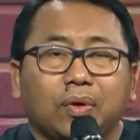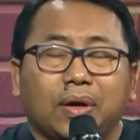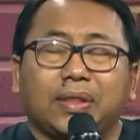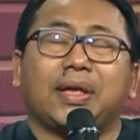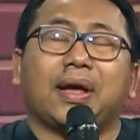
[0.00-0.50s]

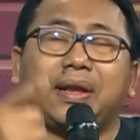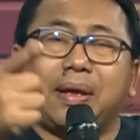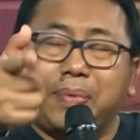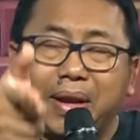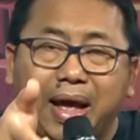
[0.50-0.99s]
ketika
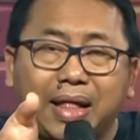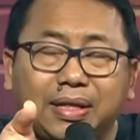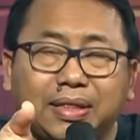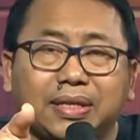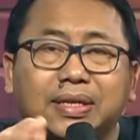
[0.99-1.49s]
dia bilang
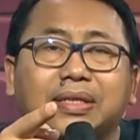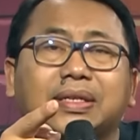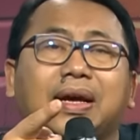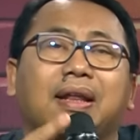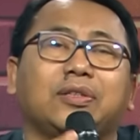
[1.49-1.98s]
antitesa,
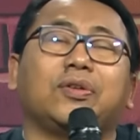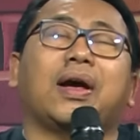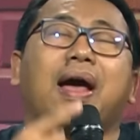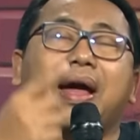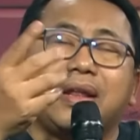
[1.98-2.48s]
sekarang
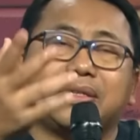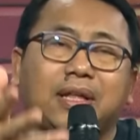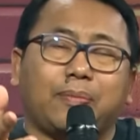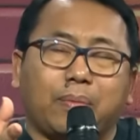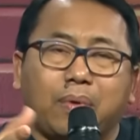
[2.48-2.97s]
juga ada
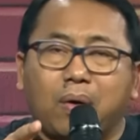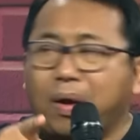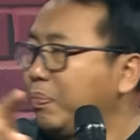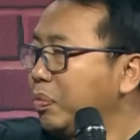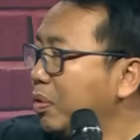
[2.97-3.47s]
statement
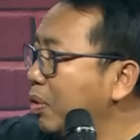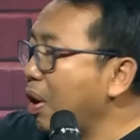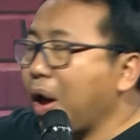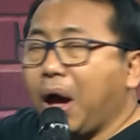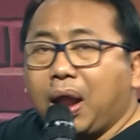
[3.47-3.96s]
bahwa
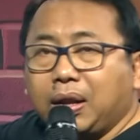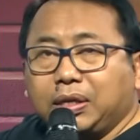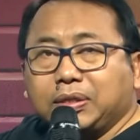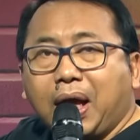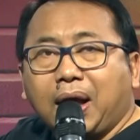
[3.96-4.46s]

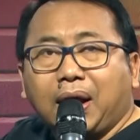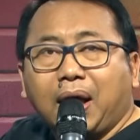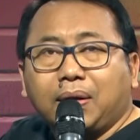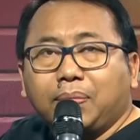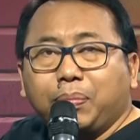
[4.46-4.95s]
Anies
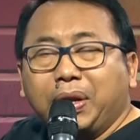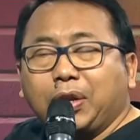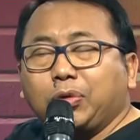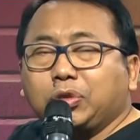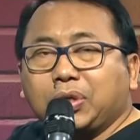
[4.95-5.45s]
akan
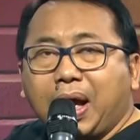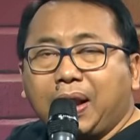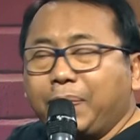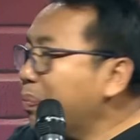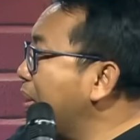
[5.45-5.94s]

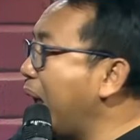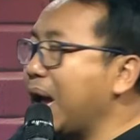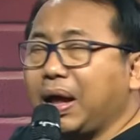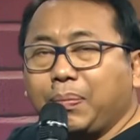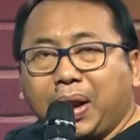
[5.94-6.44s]
meneruskan,
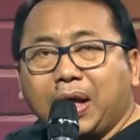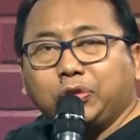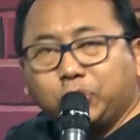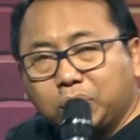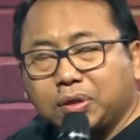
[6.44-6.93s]
akan
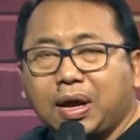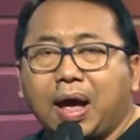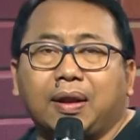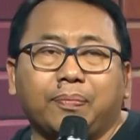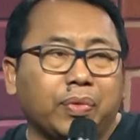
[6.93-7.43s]

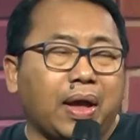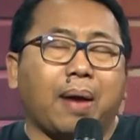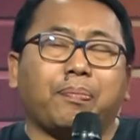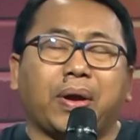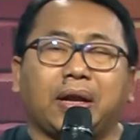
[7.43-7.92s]
melanjutkan
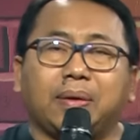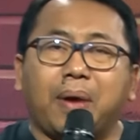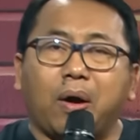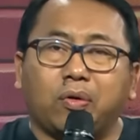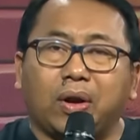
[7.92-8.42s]
apa yang
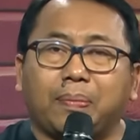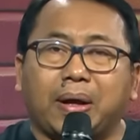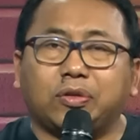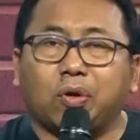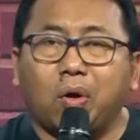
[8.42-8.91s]
dibangun oleh
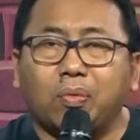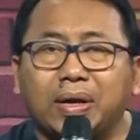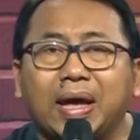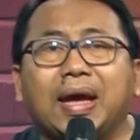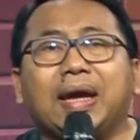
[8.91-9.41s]
Pak
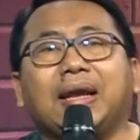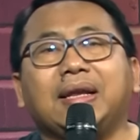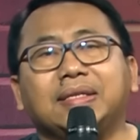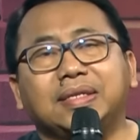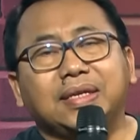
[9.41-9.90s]
Jokowi.
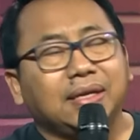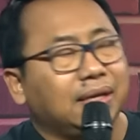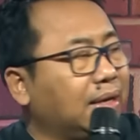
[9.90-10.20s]
Ini sih